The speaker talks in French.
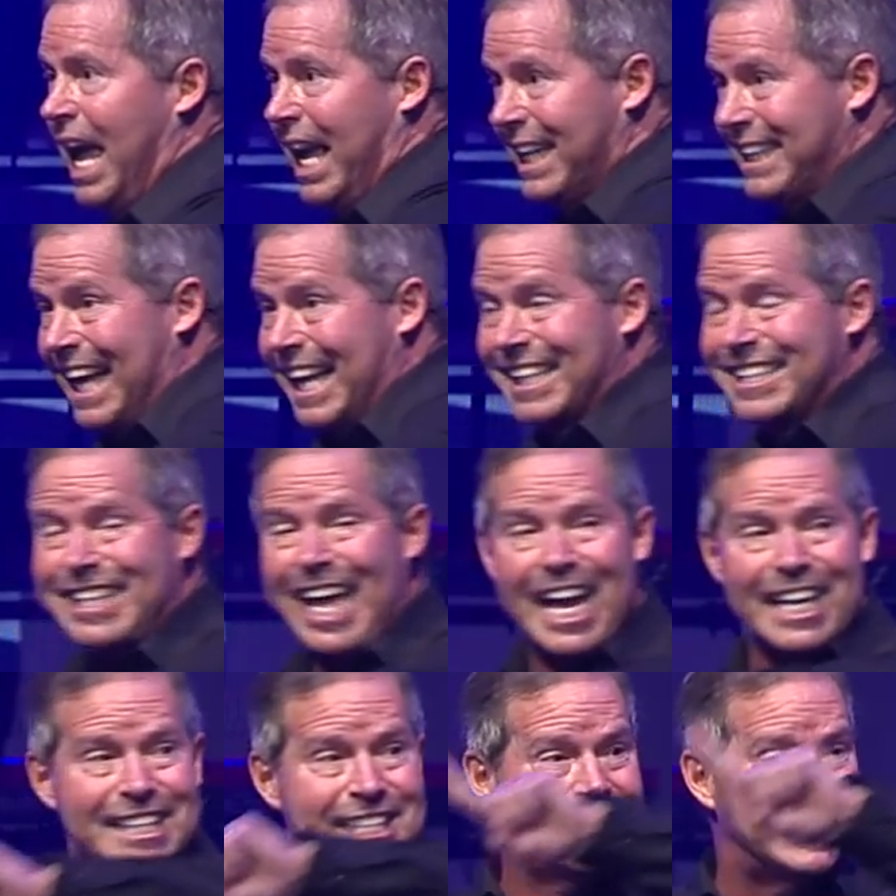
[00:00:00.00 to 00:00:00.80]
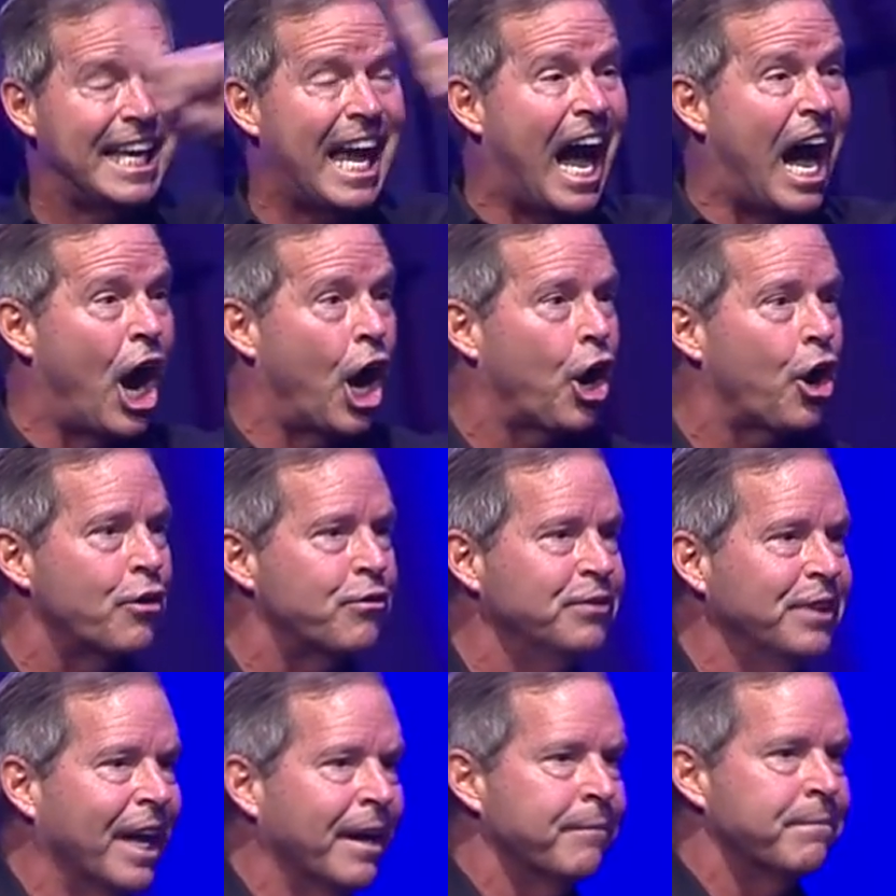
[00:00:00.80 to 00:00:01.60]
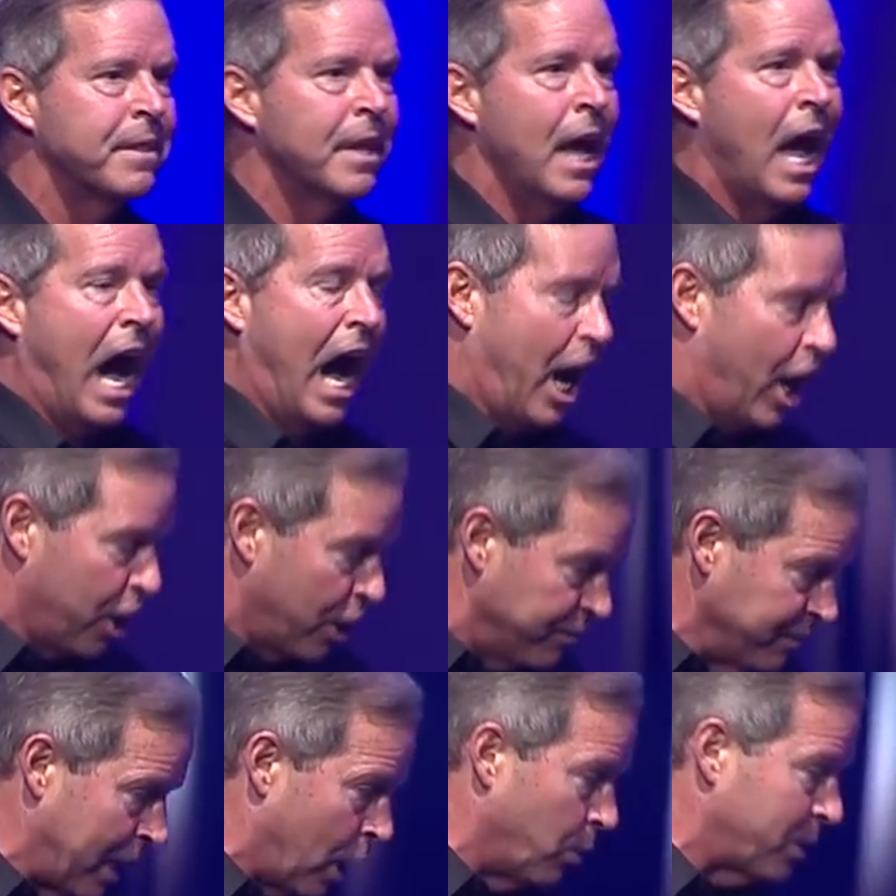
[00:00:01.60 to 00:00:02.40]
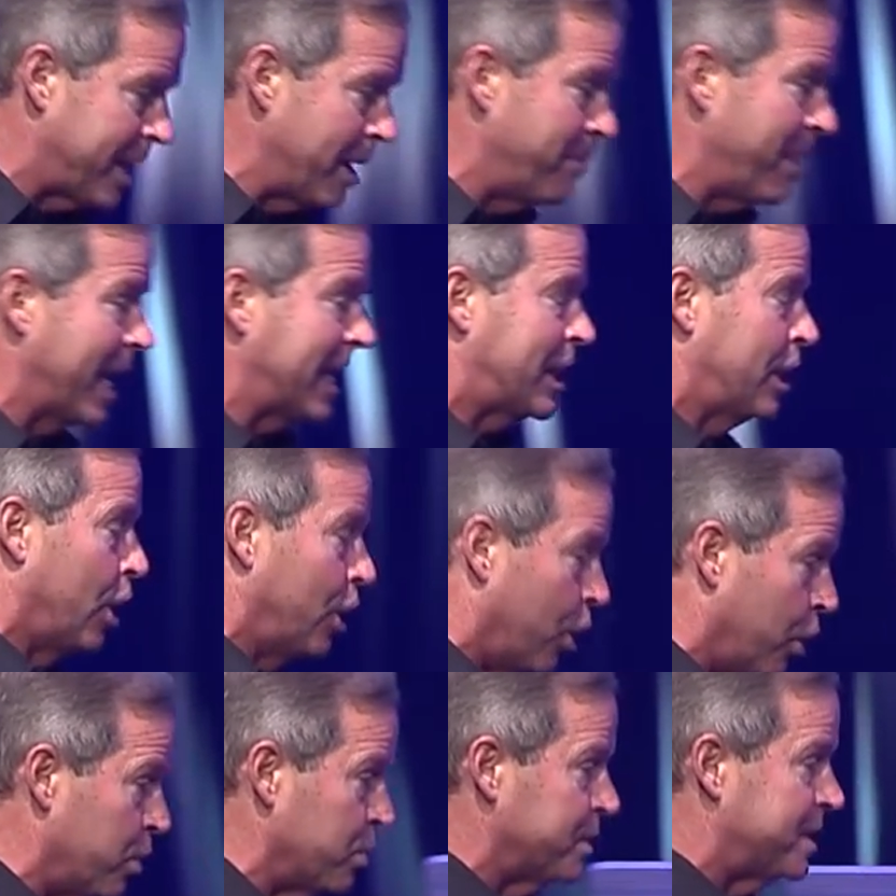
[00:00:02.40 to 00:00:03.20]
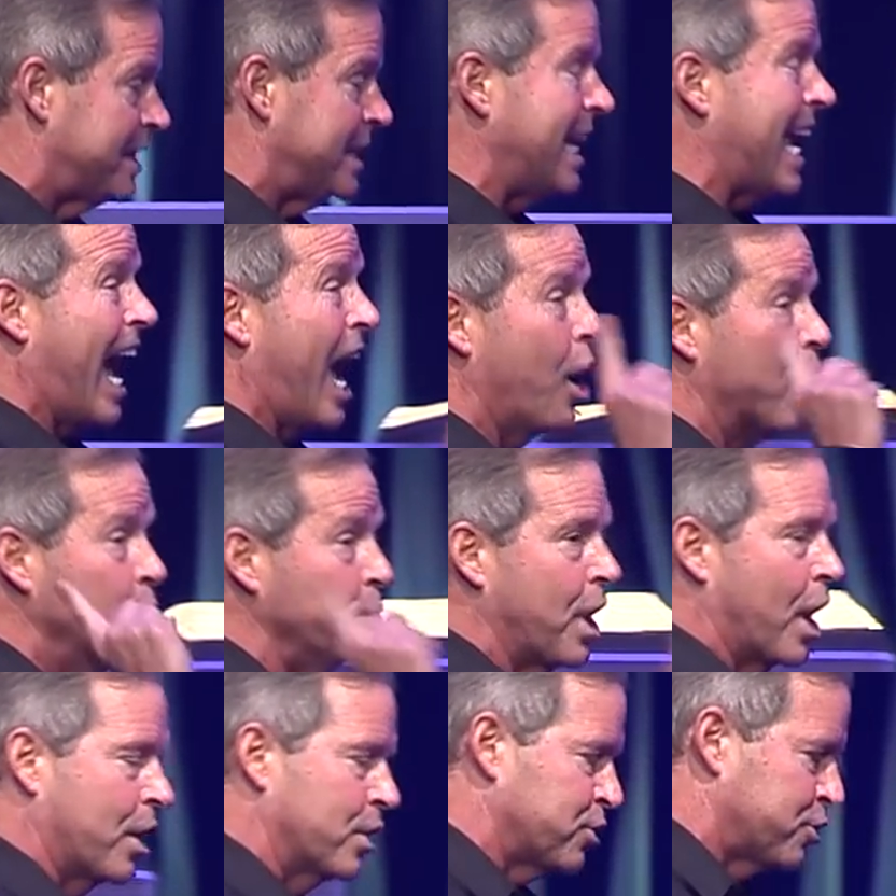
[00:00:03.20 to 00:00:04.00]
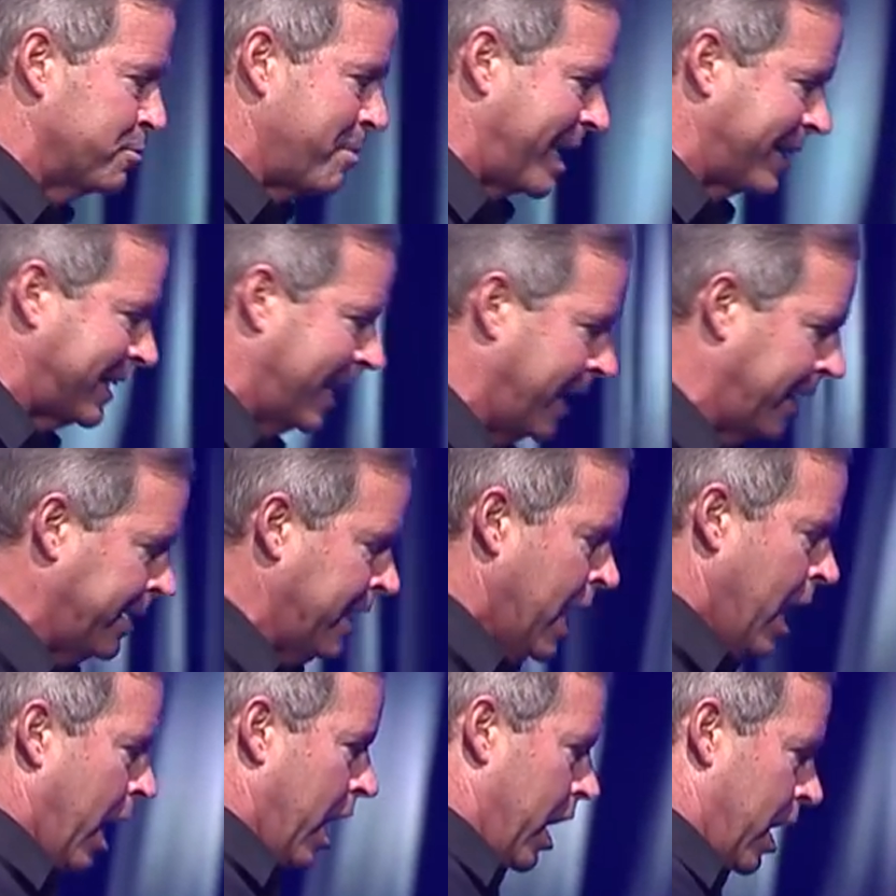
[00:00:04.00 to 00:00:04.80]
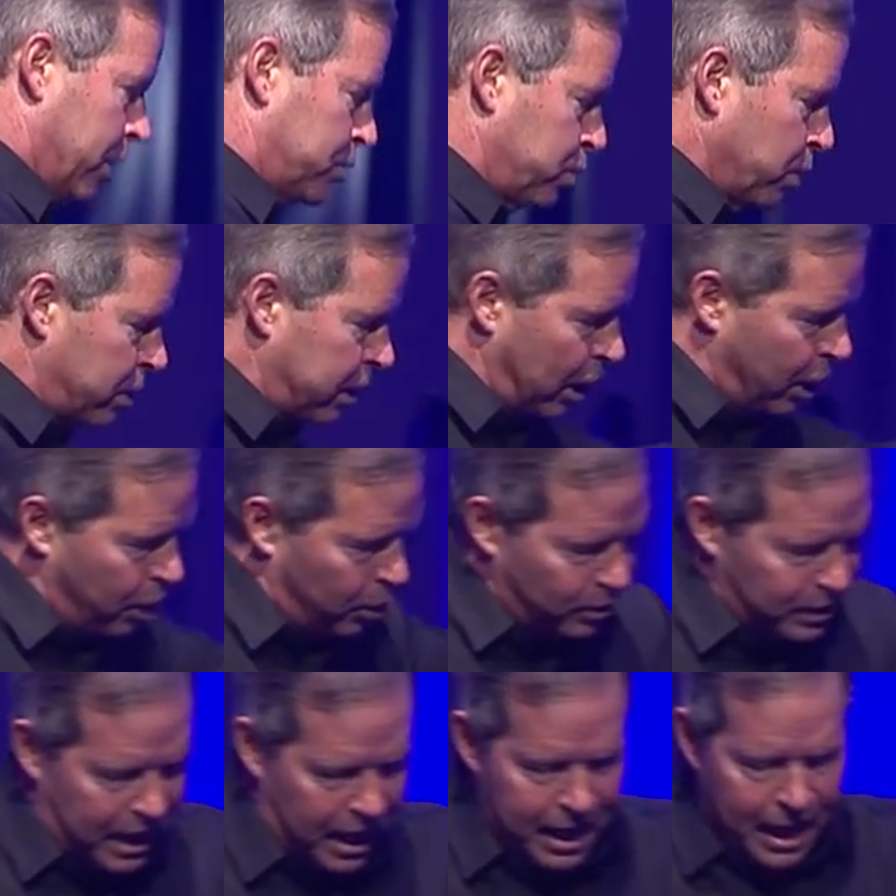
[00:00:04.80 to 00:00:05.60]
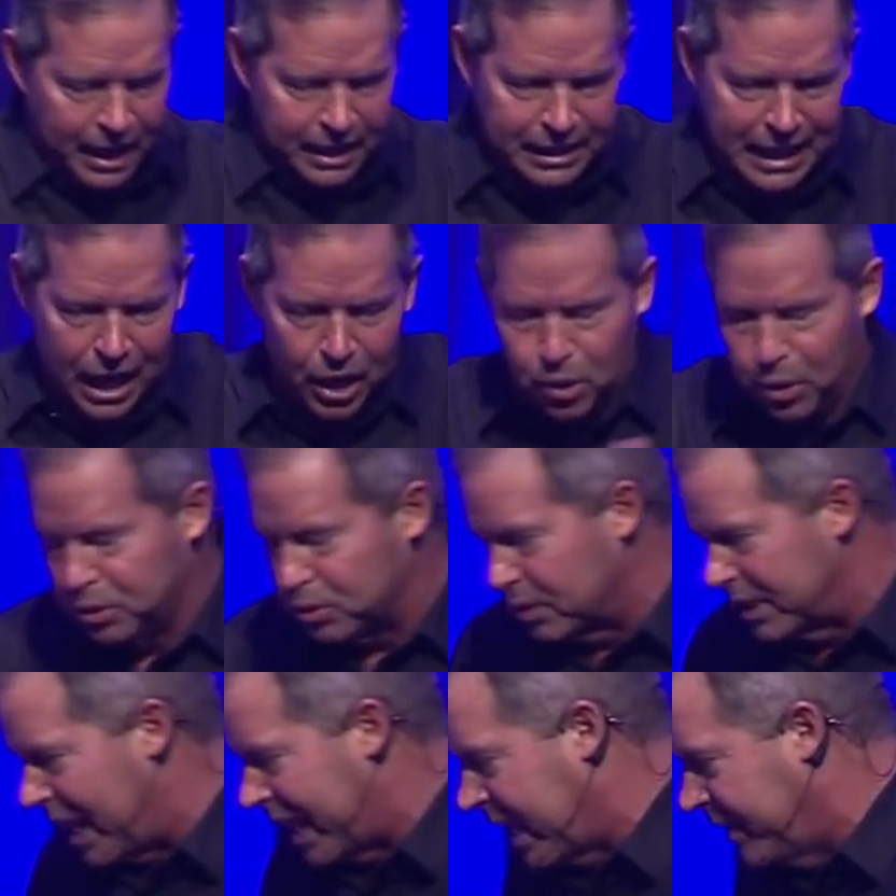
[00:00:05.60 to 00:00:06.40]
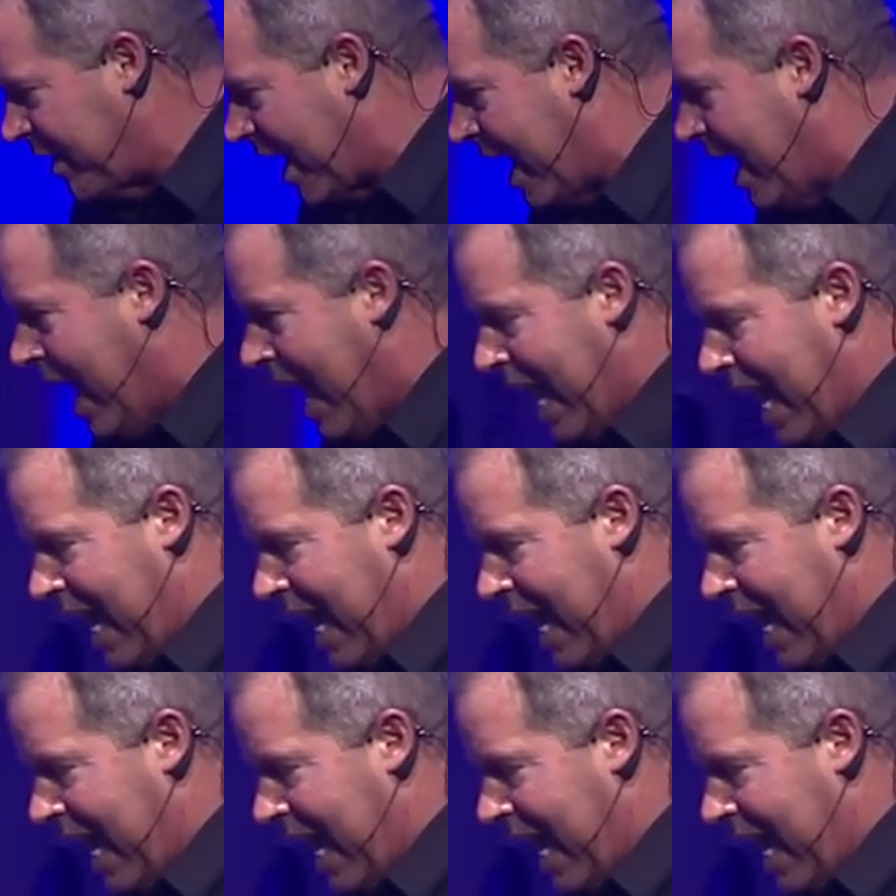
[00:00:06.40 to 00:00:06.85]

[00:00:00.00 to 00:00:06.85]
Et dans le taxi, en revenant, en revenant au Québec le lundi à 1 h du matin, euh, tout le long de la, route, on arrive à,